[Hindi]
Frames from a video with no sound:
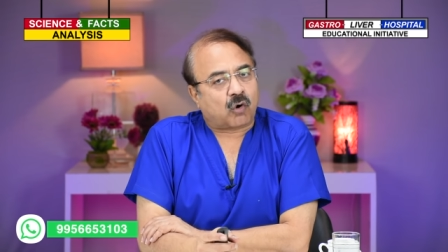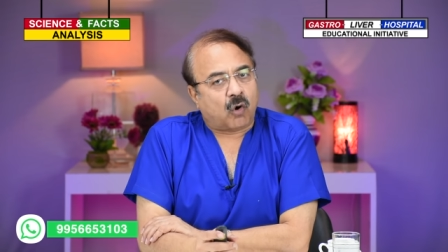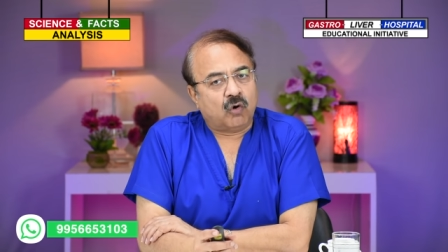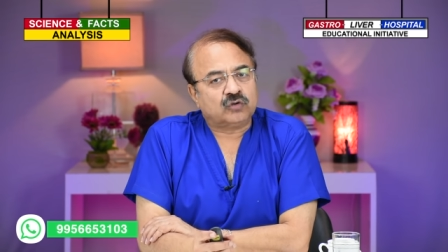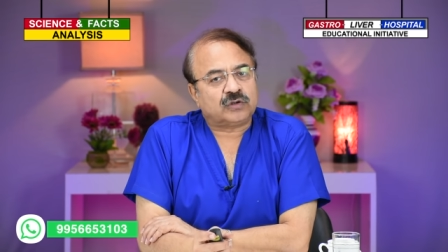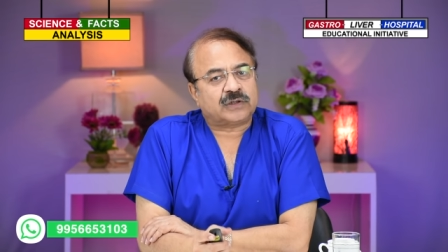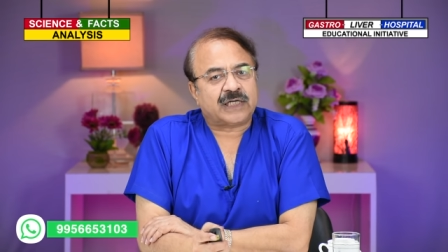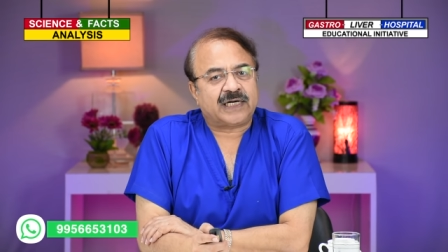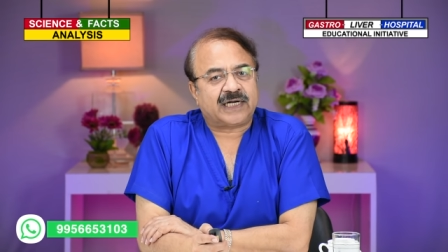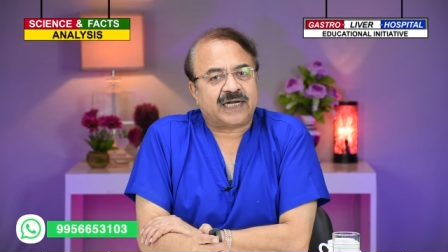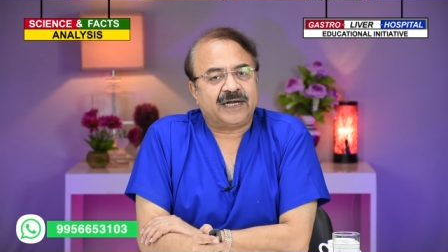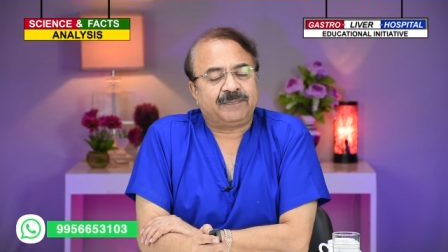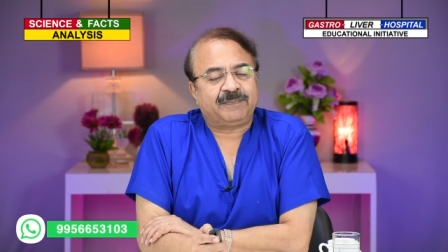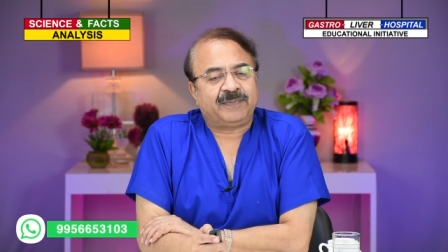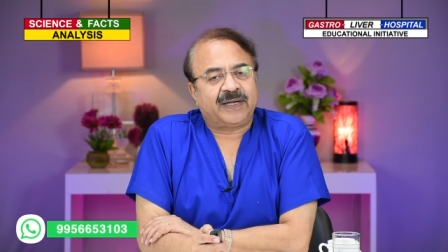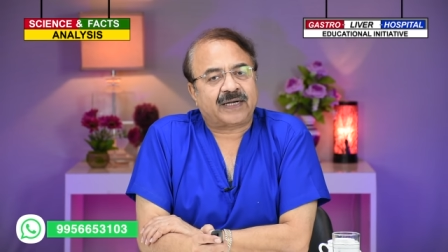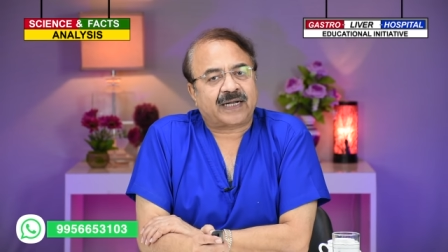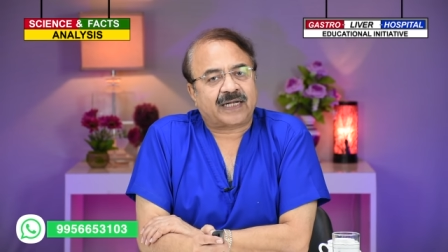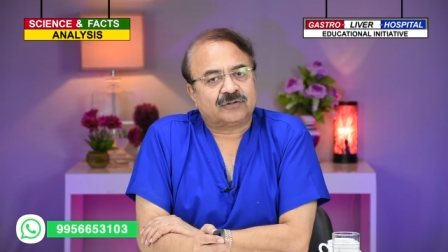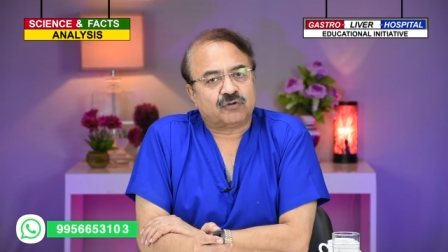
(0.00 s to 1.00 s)
कौन सा
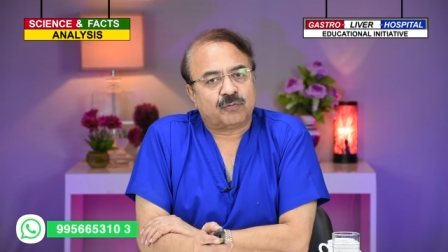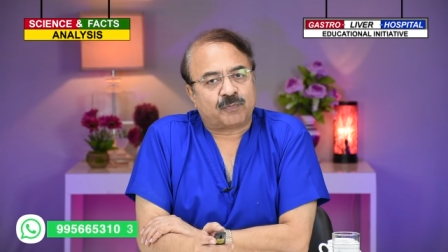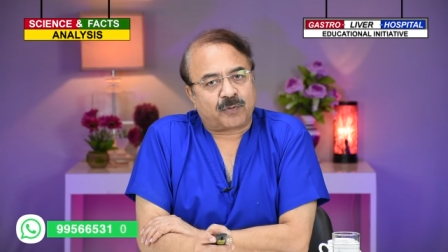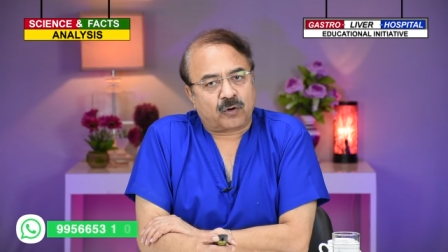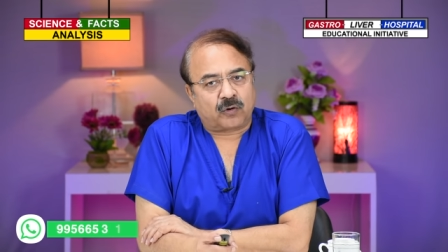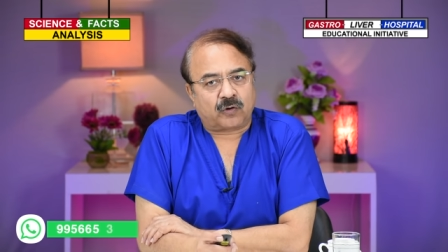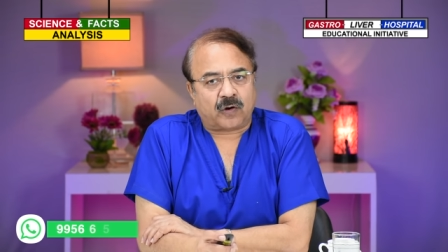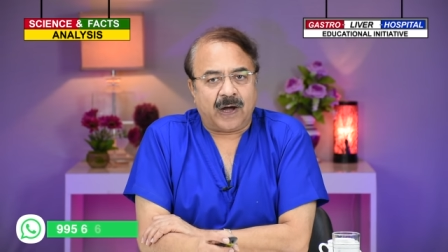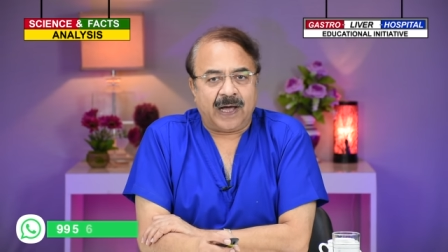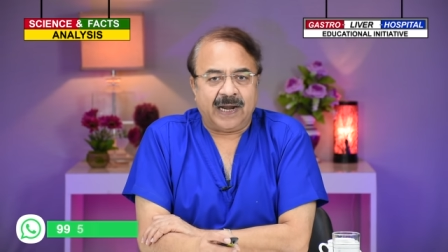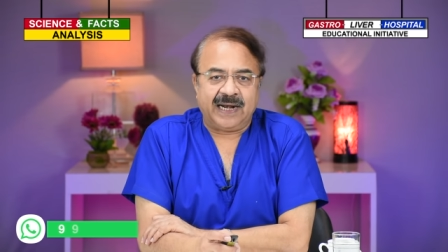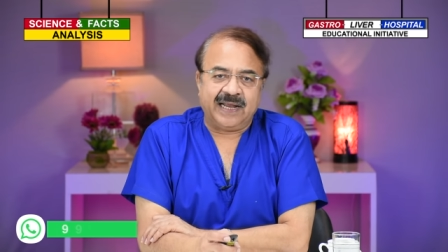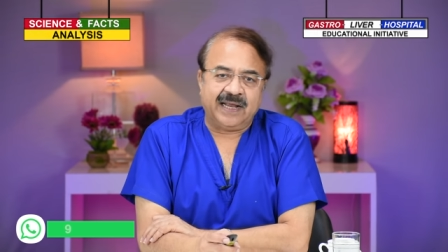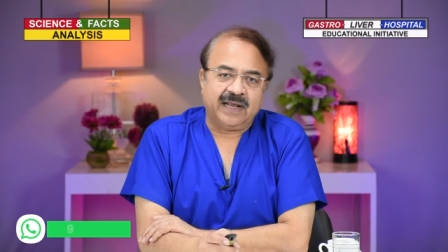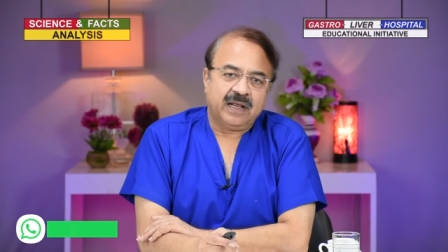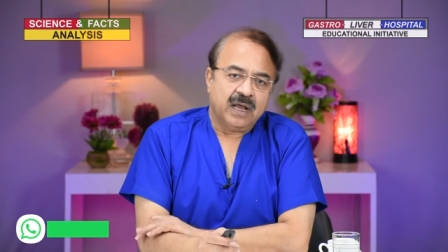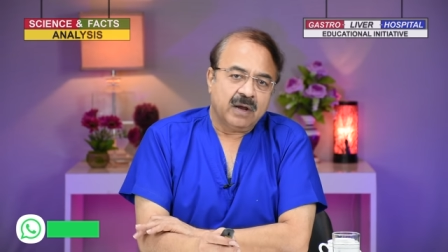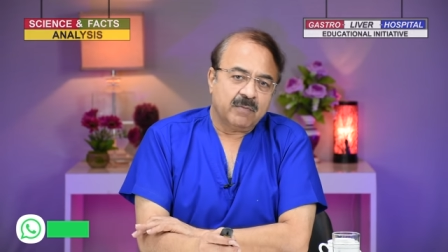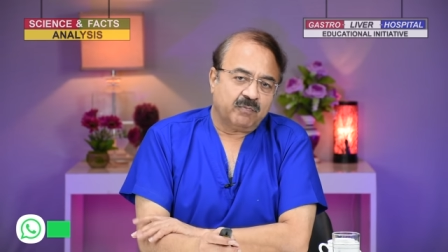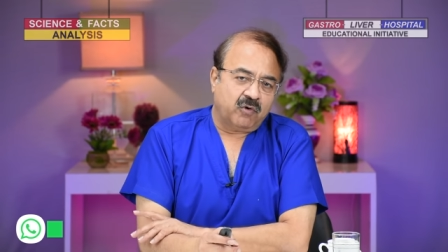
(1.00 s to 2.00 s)
ट्रीटमेंट का जो प्रोटोकॉल सवाल
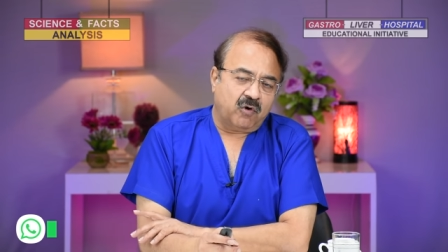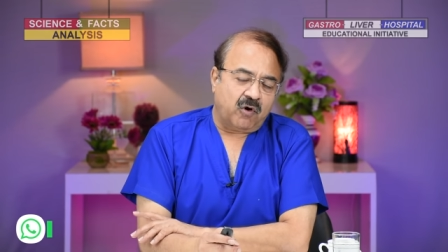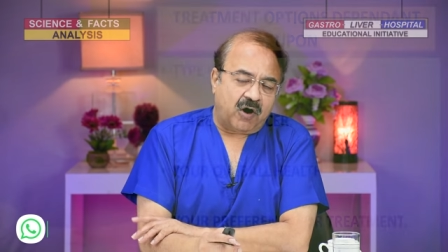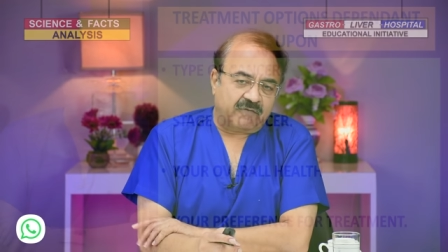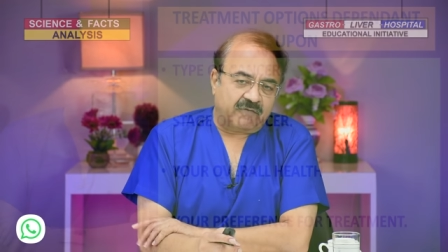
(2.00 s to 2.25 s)
है वो